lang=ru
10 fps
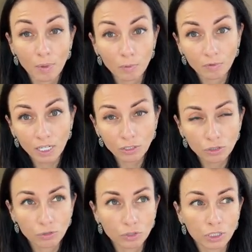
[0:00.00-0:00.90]
Бывает,
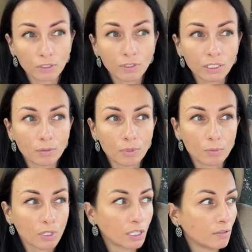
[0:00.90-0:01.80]
что человек,
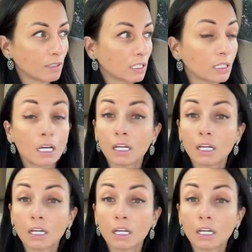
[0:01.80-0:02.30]
например, говорит,